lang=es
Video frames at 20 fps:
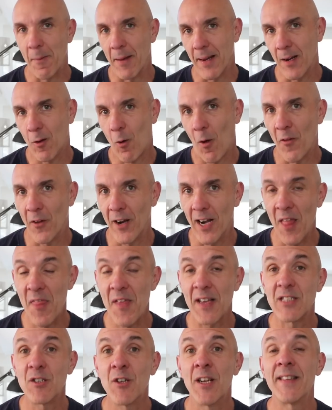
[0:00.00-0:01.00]
ver, cuando
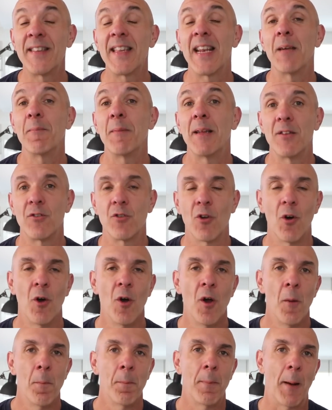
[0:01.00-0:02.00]
realizas un entrenamiento
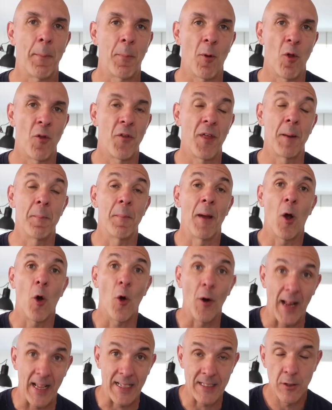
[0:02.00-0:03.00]
para producir
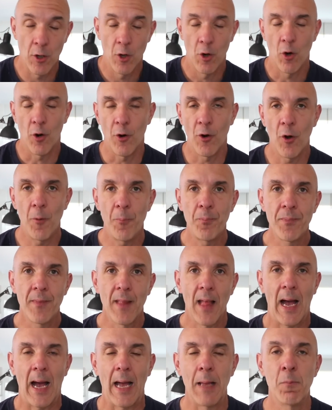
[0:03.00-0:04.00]
mejoras o no,
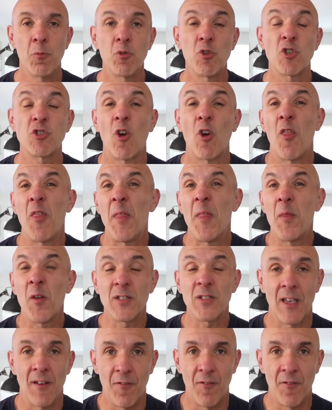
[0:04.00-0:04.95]
hay muchos conceptos que